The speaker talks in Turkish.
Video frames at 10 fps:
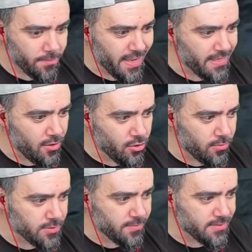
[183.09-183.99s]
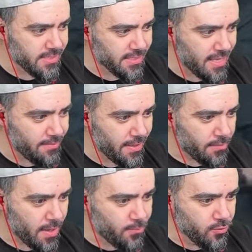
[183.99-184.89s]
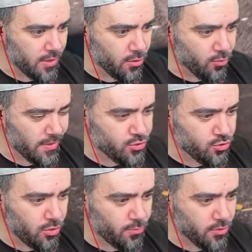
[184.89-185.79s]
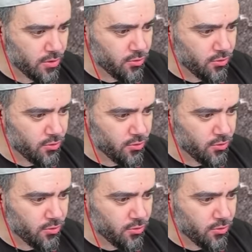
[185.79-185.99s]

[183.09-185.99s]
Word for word: Ben geliyorum o zaman sen gelme. Bak bundan o duman çıkıyor bunu da